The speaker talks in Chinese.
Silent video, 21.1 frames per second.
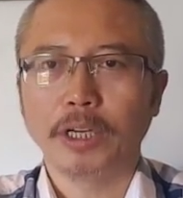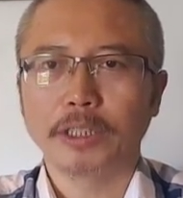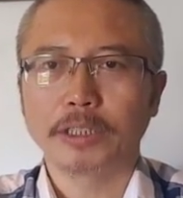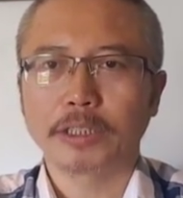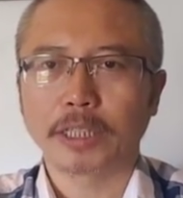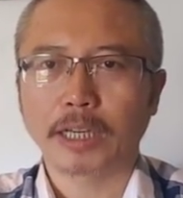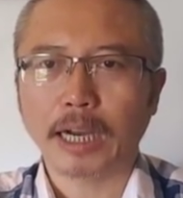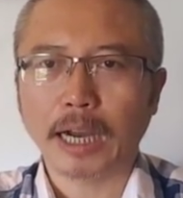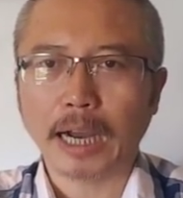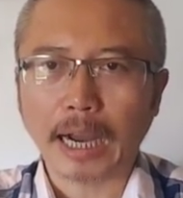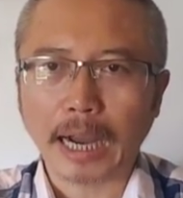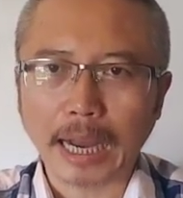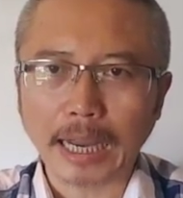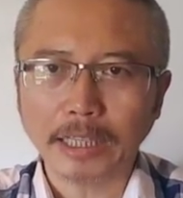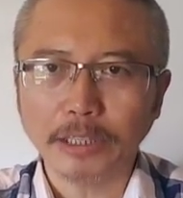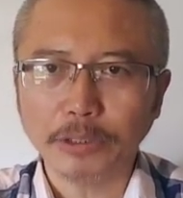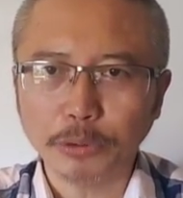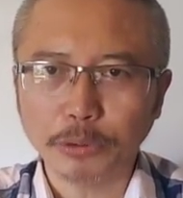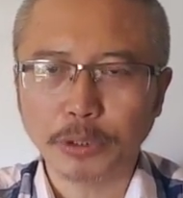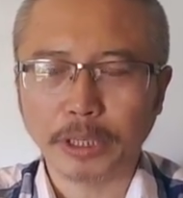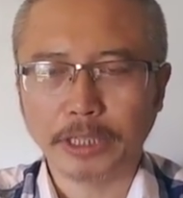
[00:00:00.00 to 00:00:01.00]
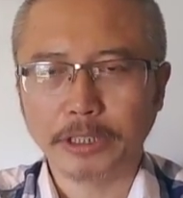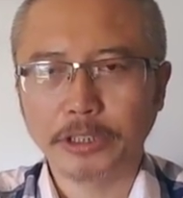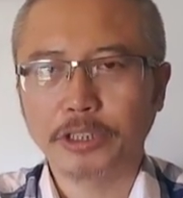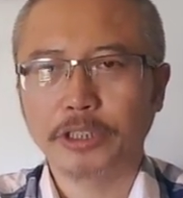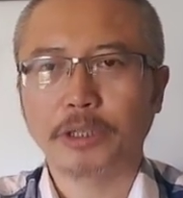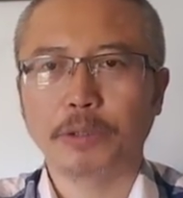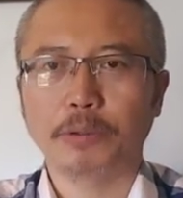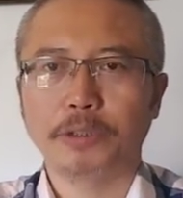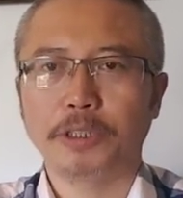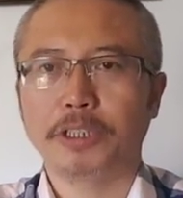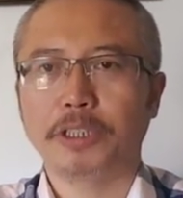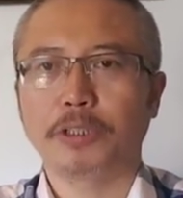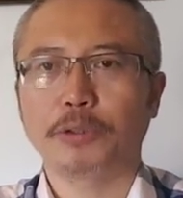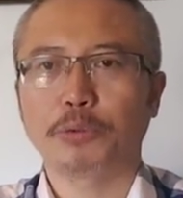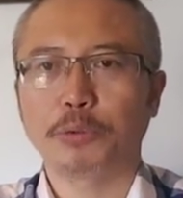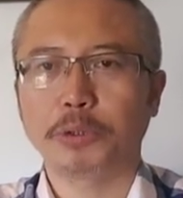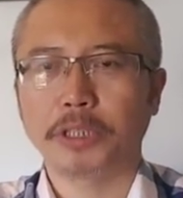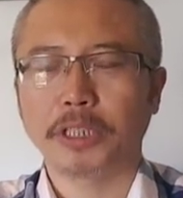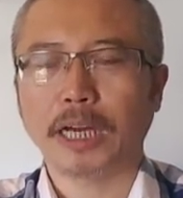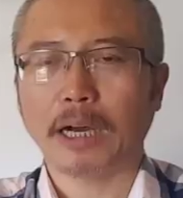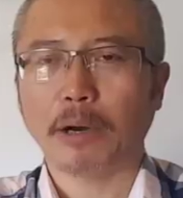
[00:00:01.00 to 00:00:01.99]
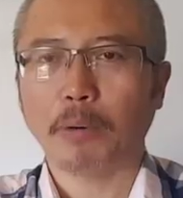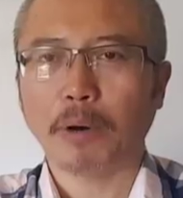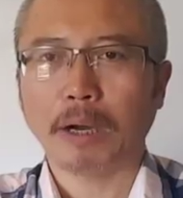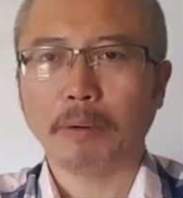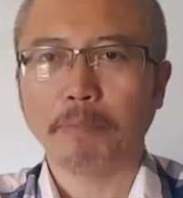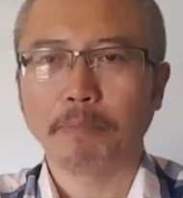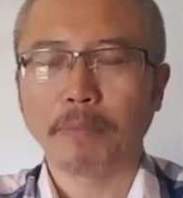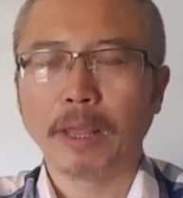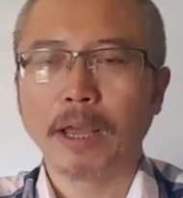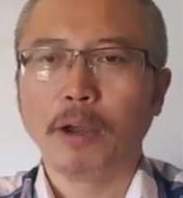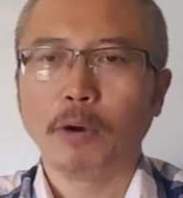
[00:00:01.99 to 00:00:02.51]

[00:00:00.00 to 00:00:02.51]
这个安全效益的最大化。